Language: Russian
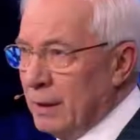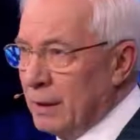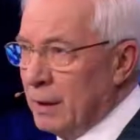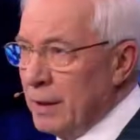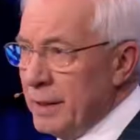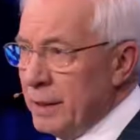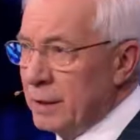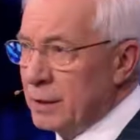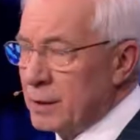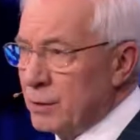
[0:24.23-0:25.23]

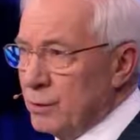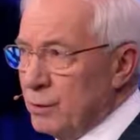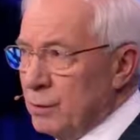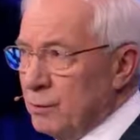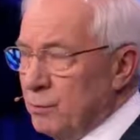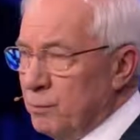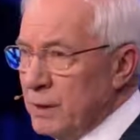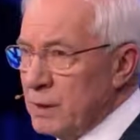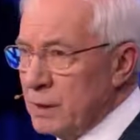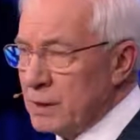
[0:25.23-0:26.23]
коллегой, что
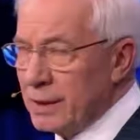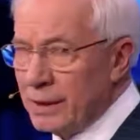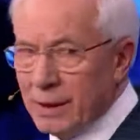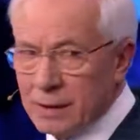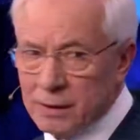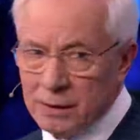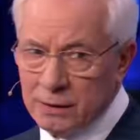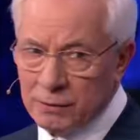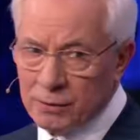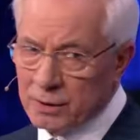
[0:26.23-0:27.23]
позиции
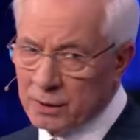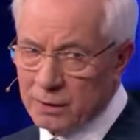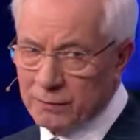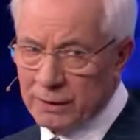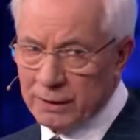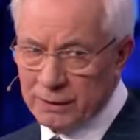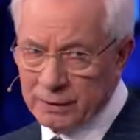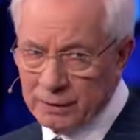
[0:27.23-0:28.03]
ясной у Штатов нет.